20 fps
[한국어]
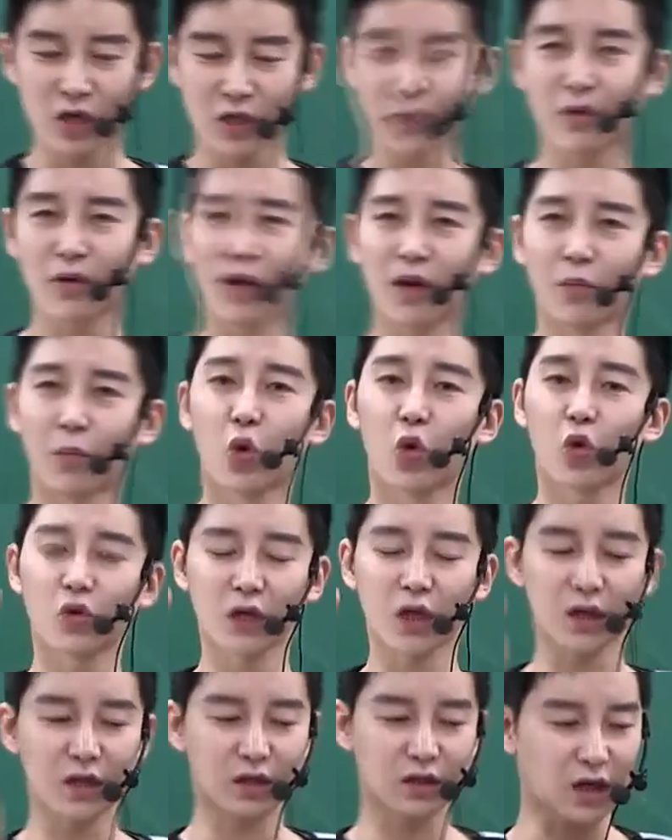이번에는
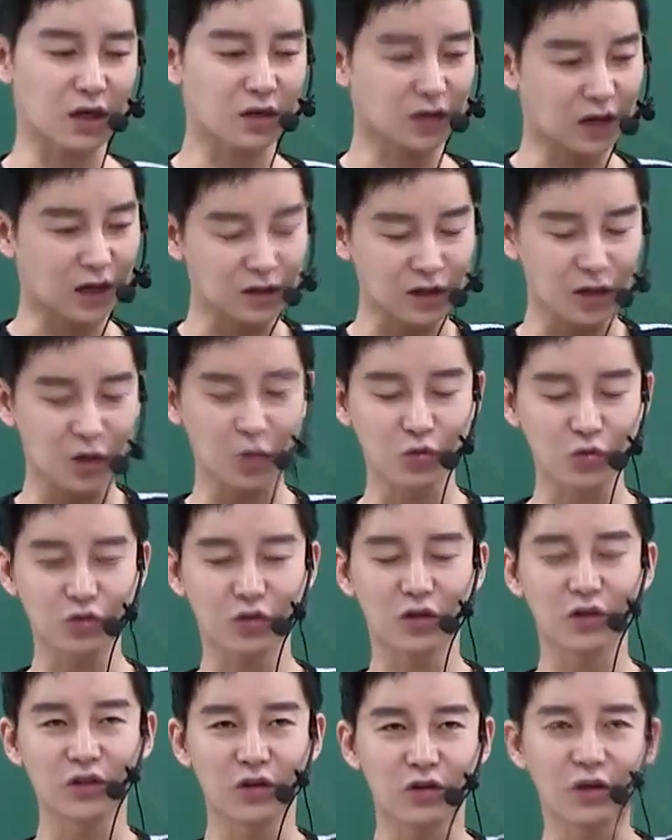모의고사 이렇게 딱 갖다
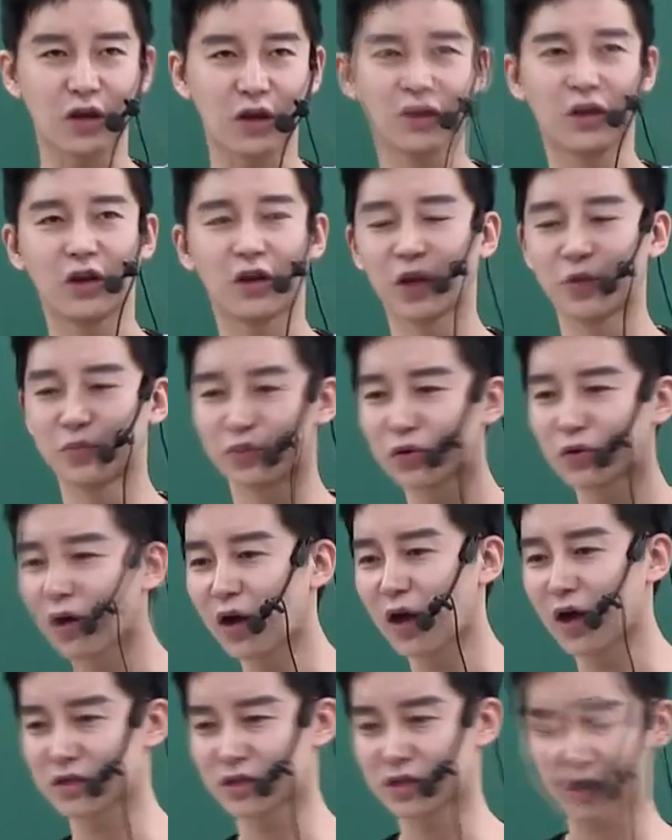놓고서는 이렇게
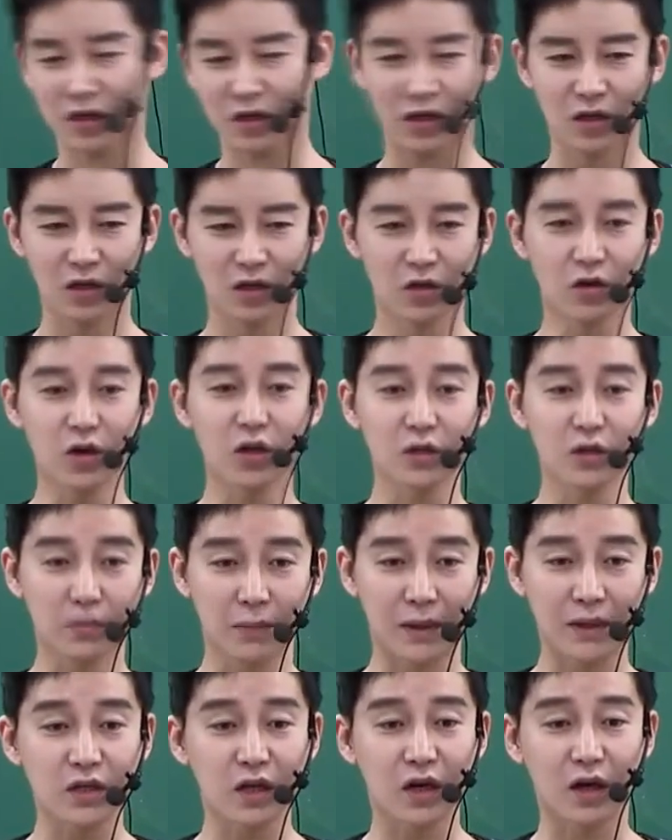풀어야지. 이런 애들
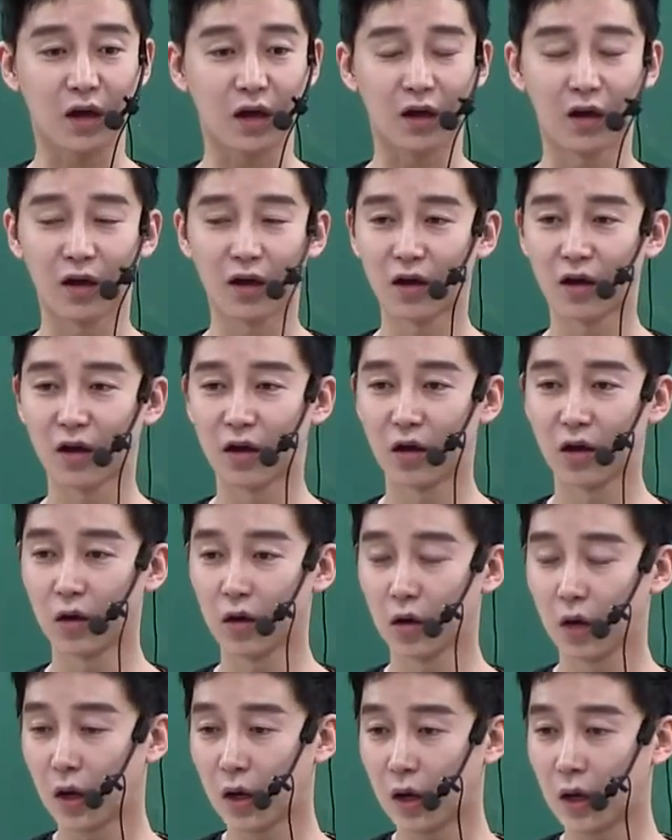많잖아.
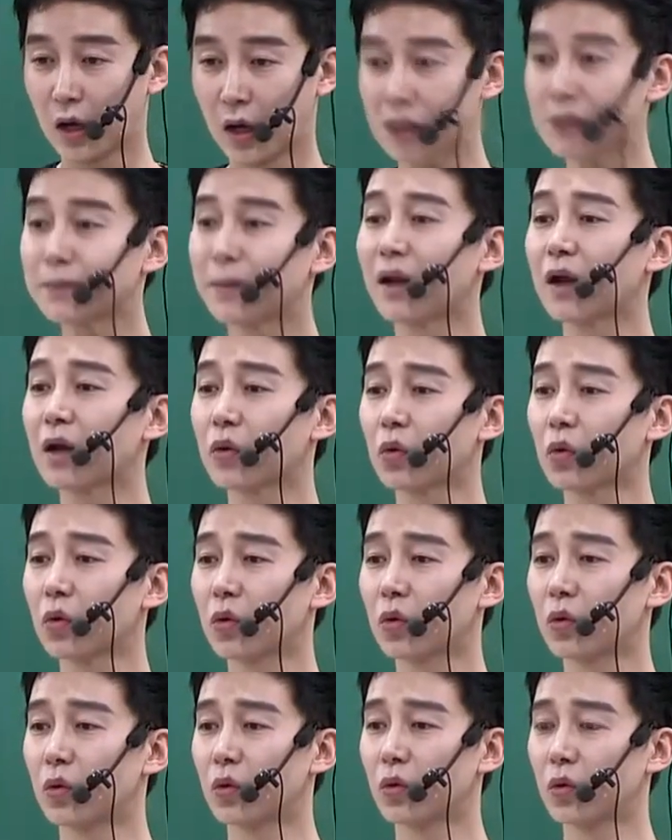하지
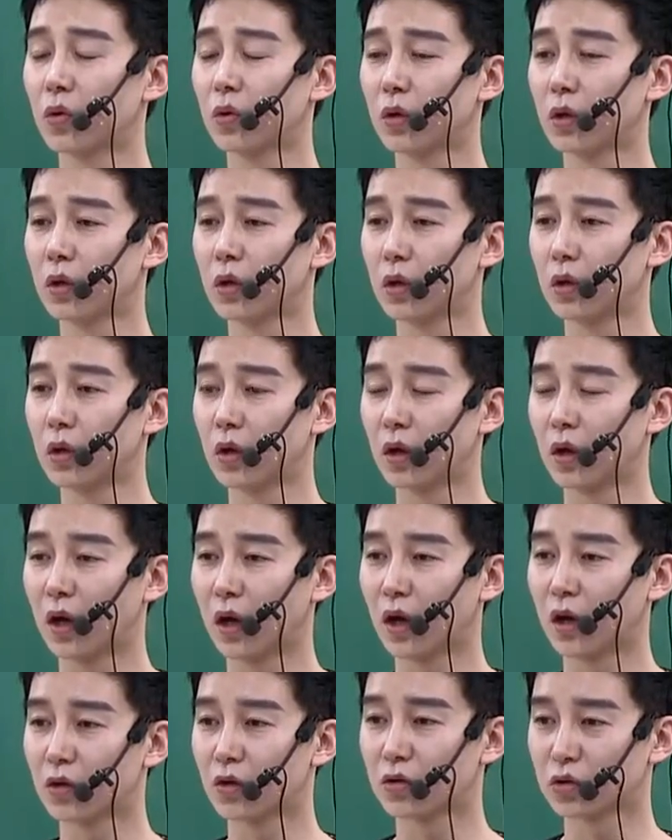말라고.
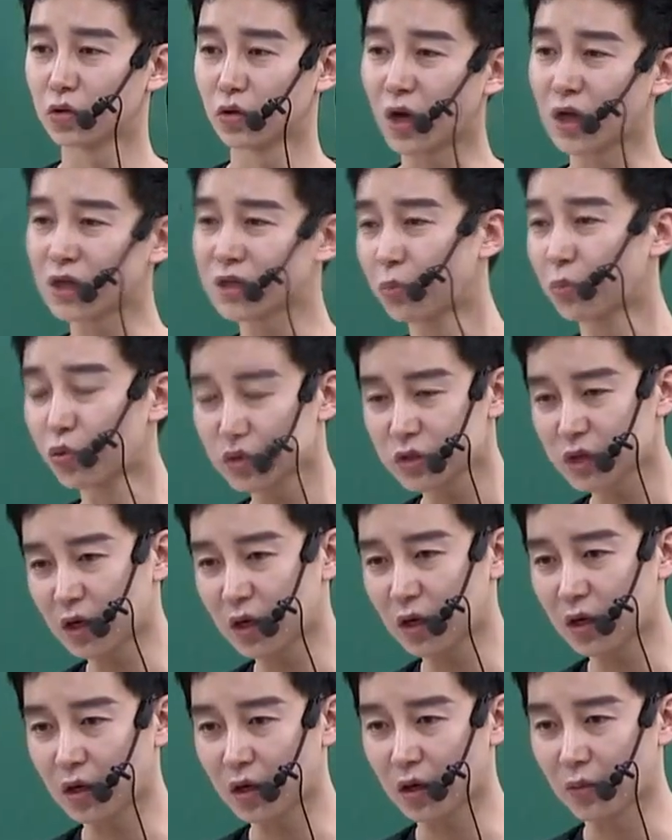넌 아직
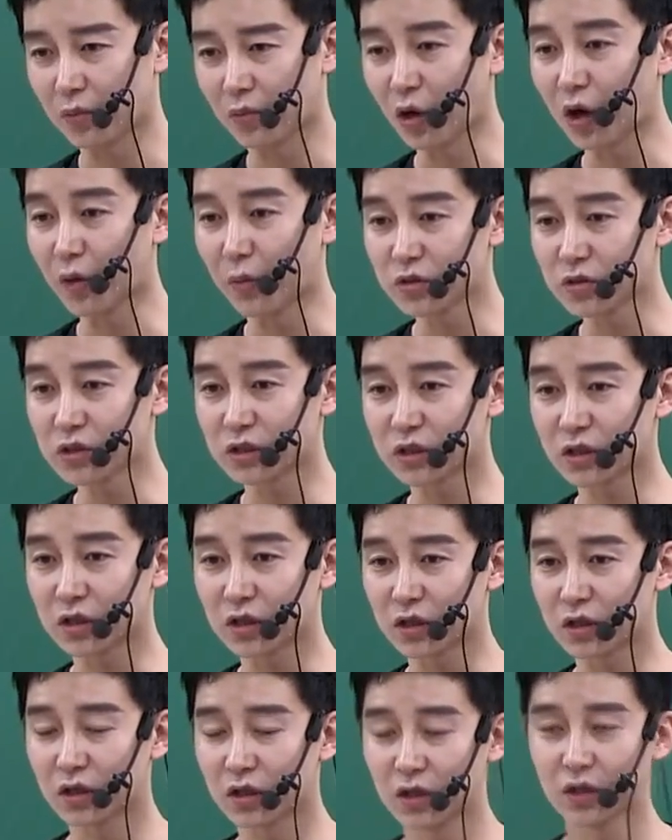모르잖아 뭐가
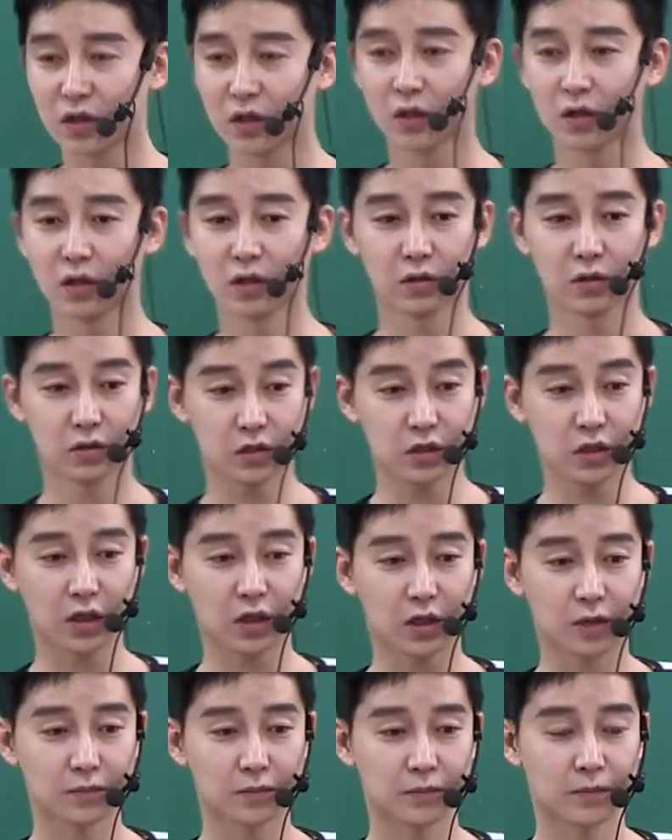뭔지. 그치?